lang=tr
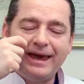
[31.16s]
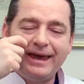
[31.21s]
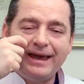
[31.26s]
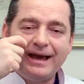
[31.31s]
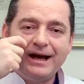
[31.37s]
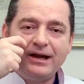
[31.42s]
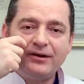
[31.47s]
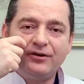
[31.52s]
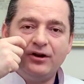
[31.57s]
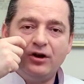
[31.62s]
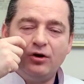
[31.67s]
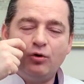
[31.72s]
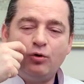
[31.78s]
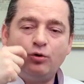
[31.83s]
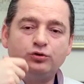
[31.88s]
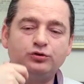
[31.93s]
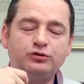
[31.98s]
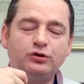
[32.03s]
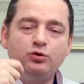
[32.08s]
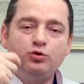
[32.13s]
Eğer
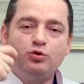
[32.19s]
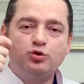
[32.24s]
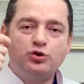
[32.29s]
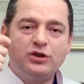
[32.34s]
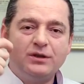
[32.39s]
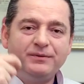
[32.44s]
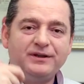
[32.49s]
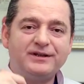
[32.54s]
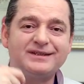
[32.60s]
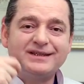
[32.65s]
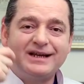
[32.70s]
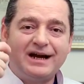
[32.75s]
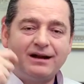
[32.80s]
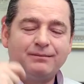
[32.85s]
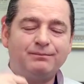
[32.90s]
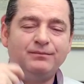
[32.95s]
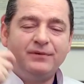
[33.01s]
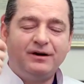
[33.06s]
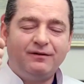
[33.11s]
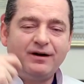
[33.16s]
orta yüzde bir
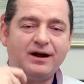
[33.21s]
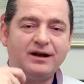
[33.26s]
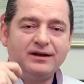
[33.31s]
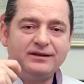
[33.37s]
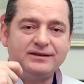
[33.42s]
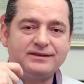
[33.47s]
sarkma var